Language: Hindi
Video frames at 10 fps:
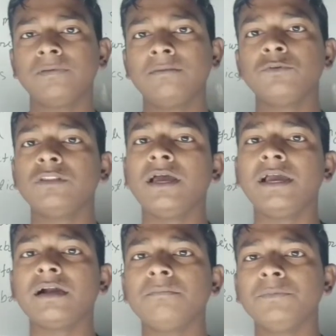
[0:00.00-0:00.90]
फॉर्म होता
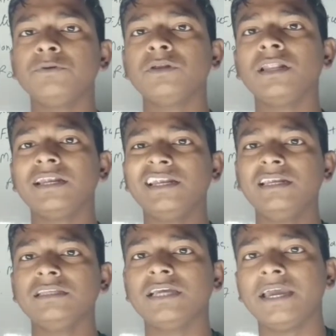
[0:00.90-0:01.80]
है कंप्यूटर एडेड
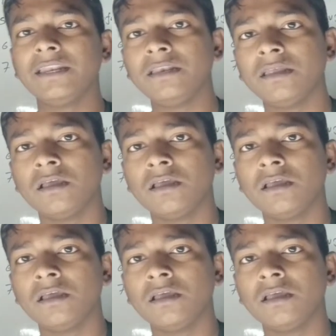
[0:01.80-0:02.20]
डिजाइन